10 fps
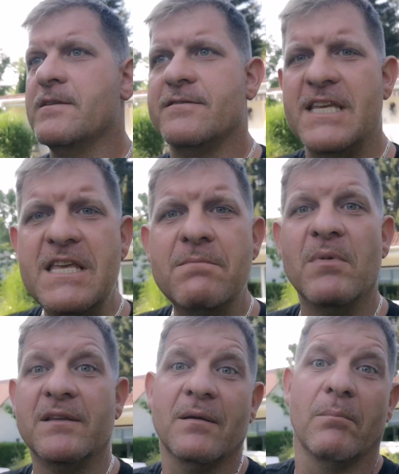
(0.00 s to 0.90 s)
sie
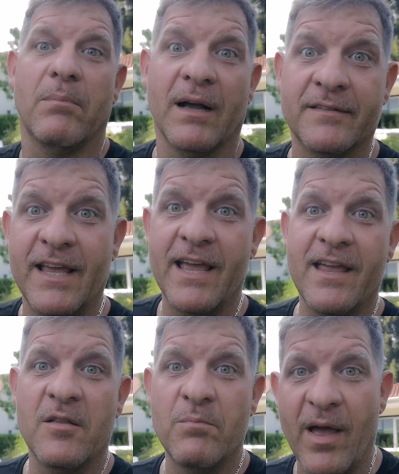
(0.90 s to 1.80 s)
mit
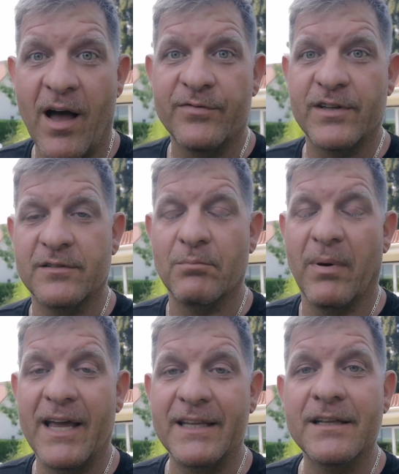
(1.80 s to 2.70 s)
bakterienbehafteten
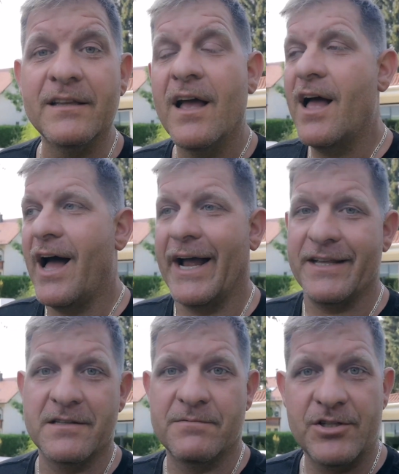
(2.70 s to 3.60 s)
Beinen
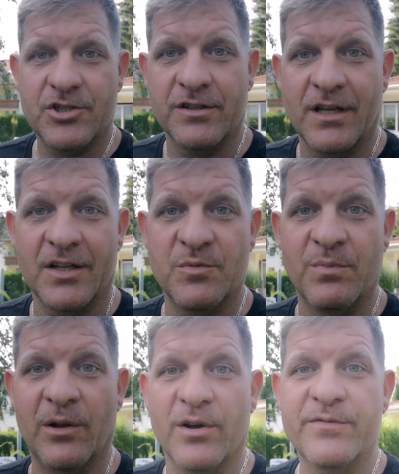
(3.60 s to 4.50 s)
einen Zwetschgendatschi
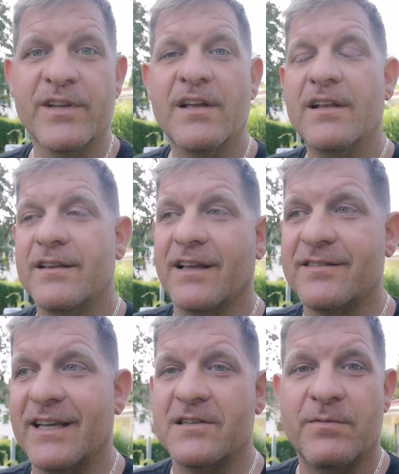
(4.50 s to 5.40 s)
beläuft,
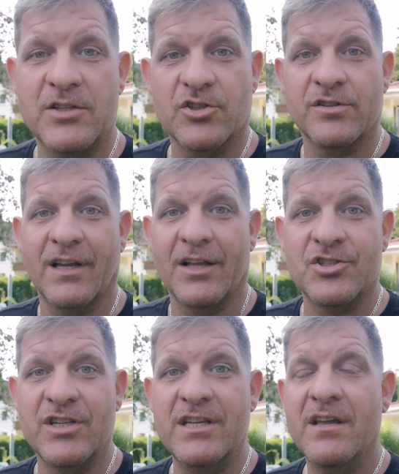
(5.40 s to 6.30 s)
dass der
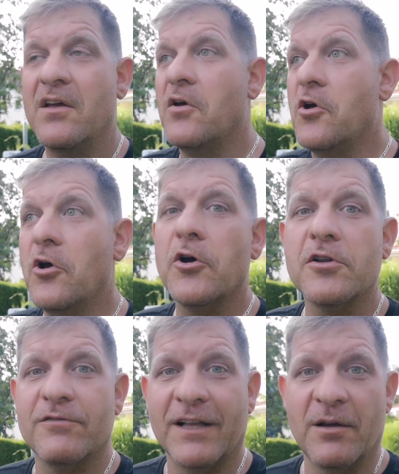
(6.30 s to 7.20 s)
Zwetschgendatschi
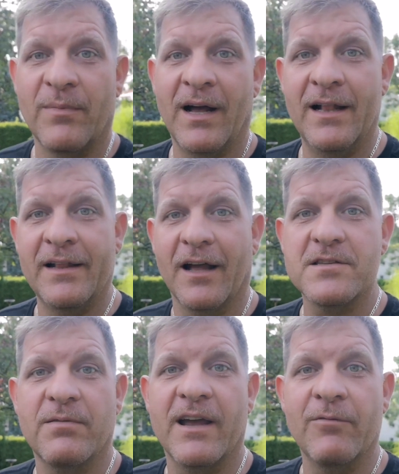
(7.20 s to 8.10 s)
irgendwann einmal nach
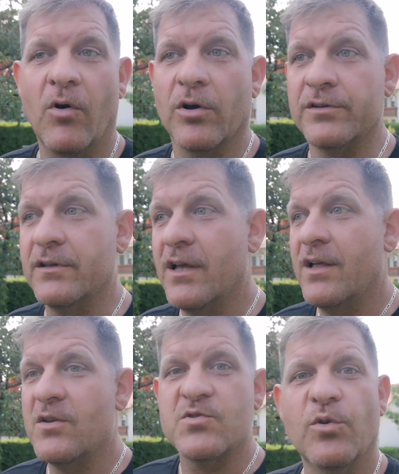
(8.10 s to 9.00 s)
zwei Wochen
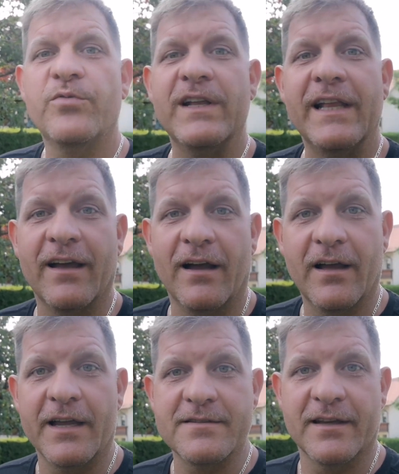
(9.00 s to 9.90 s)
so viele
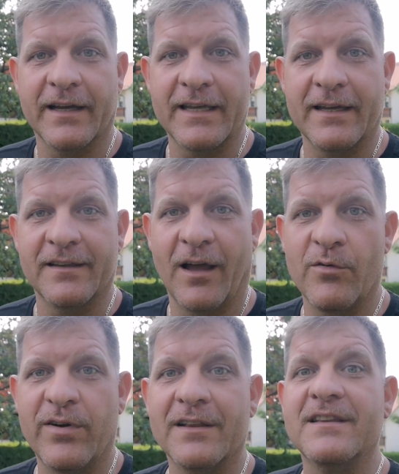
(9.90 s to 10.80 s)
Krankheitserreger
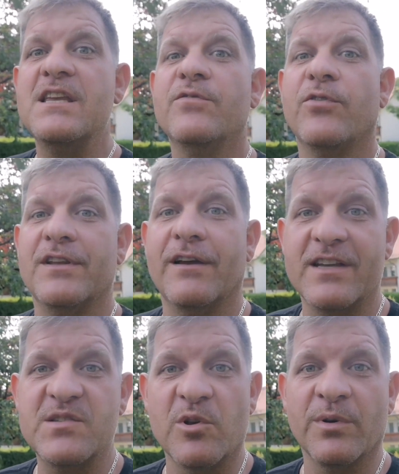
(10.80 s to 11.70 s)
drauf hat, die von der
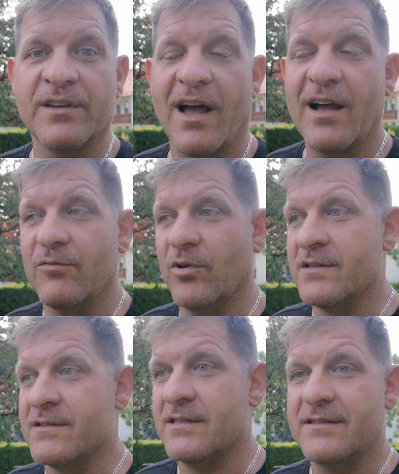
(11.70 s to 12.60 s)
Wespe übertragen
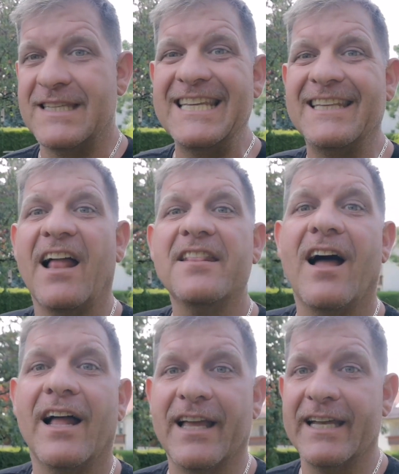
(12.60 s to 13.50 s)
worden sind, die dann
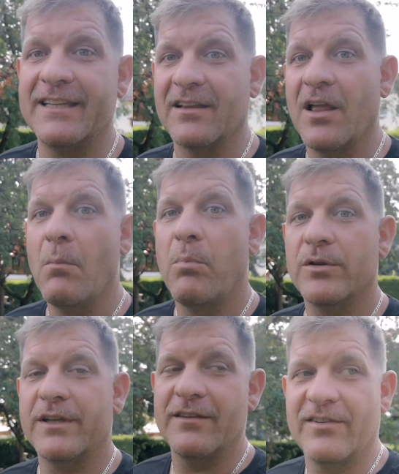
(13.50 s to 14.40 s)
an einen
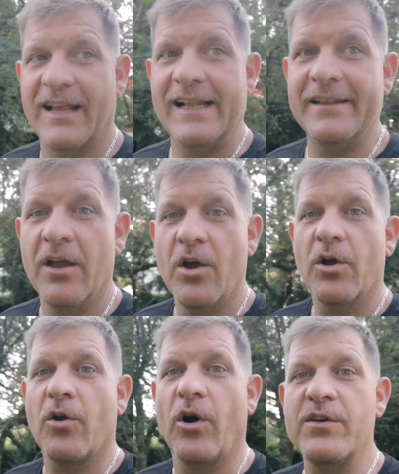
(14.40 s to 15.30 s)
potenziellen
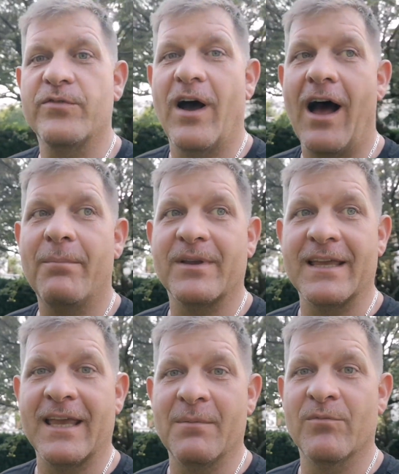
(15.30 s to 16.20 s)
Käufer
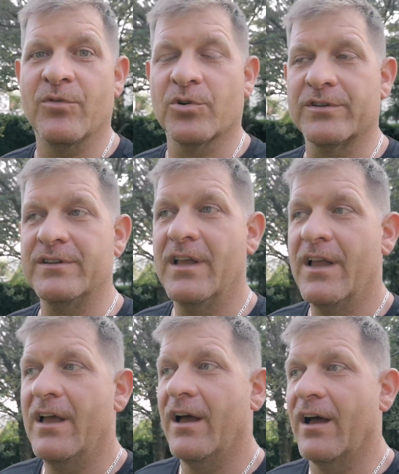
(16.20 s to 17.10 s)
abgegeben wurden
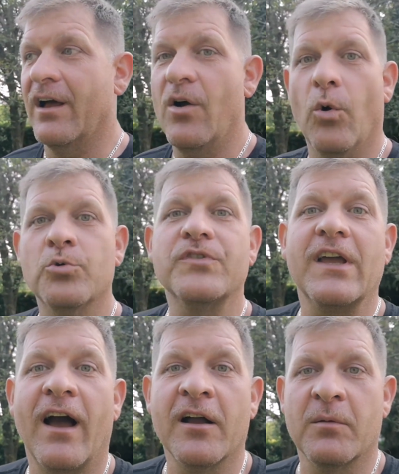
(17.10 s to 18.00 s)
äh, und
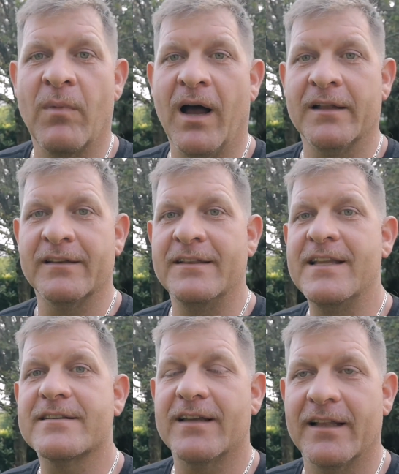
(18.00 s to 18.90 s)
krank machen. Denn
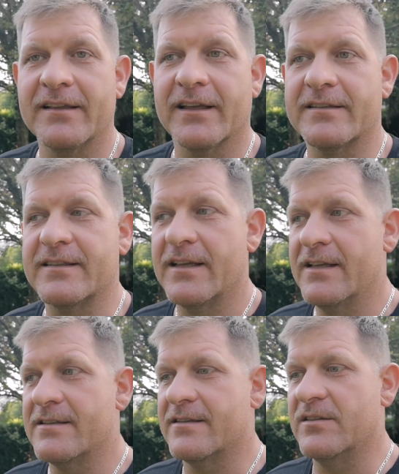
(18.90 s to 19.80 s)
nichts anderes
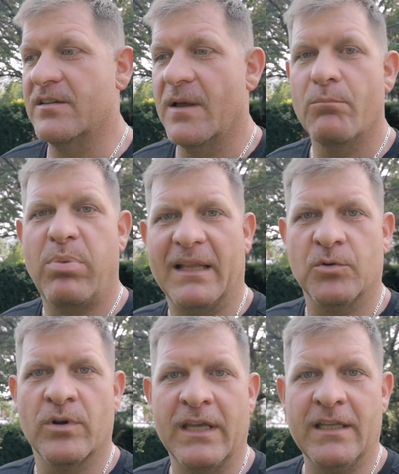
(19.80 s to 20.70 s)
sind
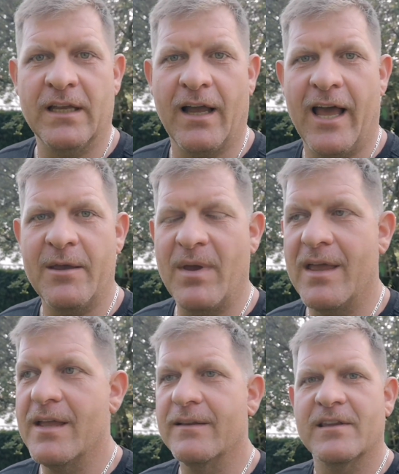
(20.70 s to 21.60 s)
pathogene
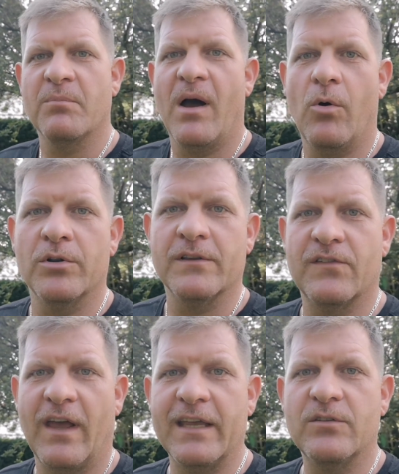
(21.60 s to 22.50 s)
Keime, die brauchen
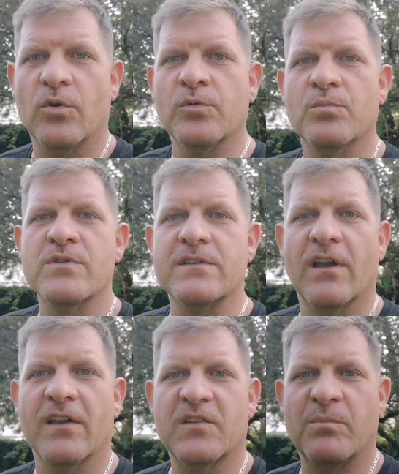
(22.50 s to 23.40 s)
Zeit und müssen
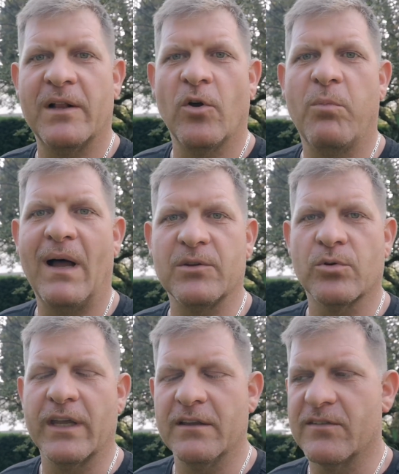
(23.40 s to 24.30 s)
erstmal noch
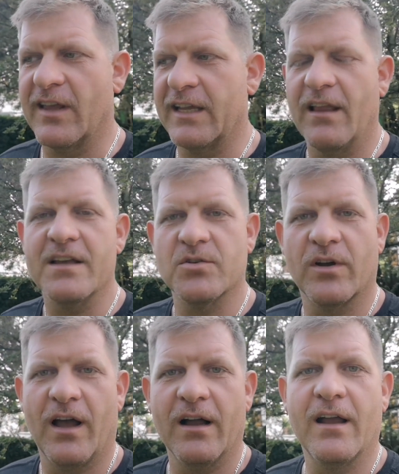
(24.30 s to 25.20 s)
pathogen sein, also
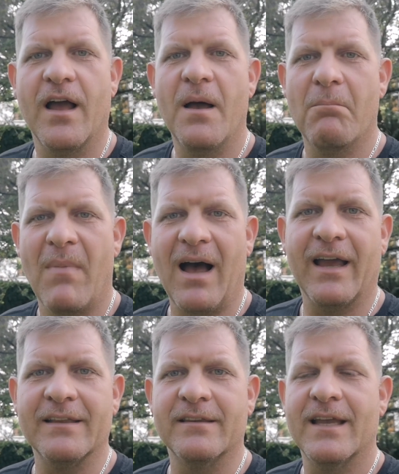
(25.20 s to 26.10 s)

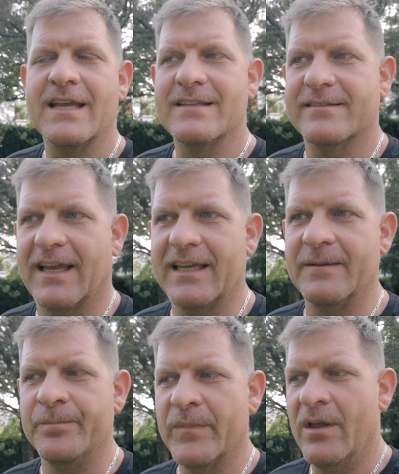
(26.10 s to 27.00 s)
krankmachend
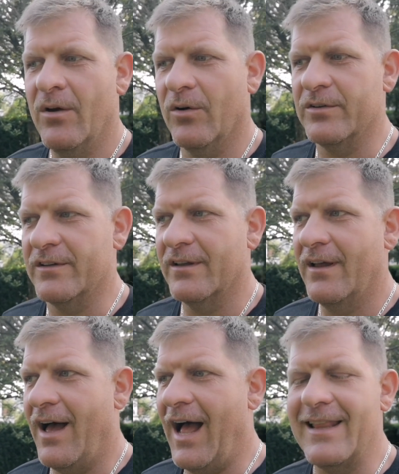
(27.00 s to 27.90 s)
sein. Und
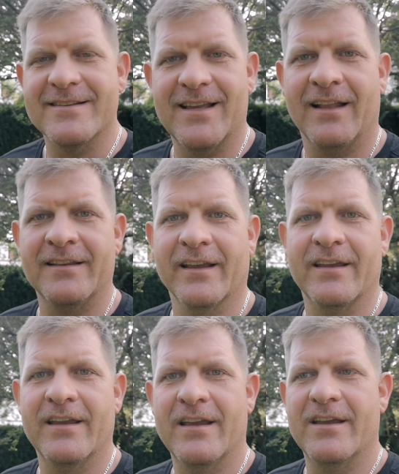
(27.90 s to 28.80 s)
alles
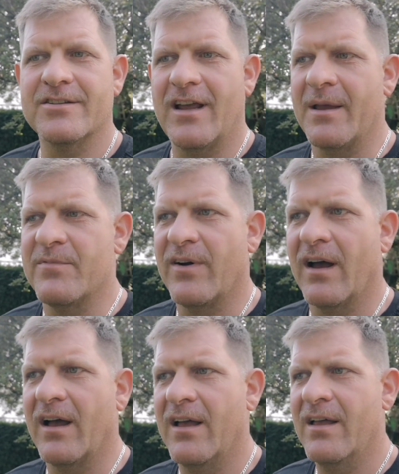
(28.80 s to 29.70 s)
andere ist
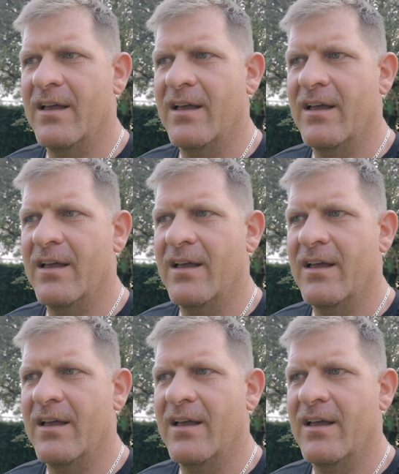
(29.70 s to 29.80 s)
einfach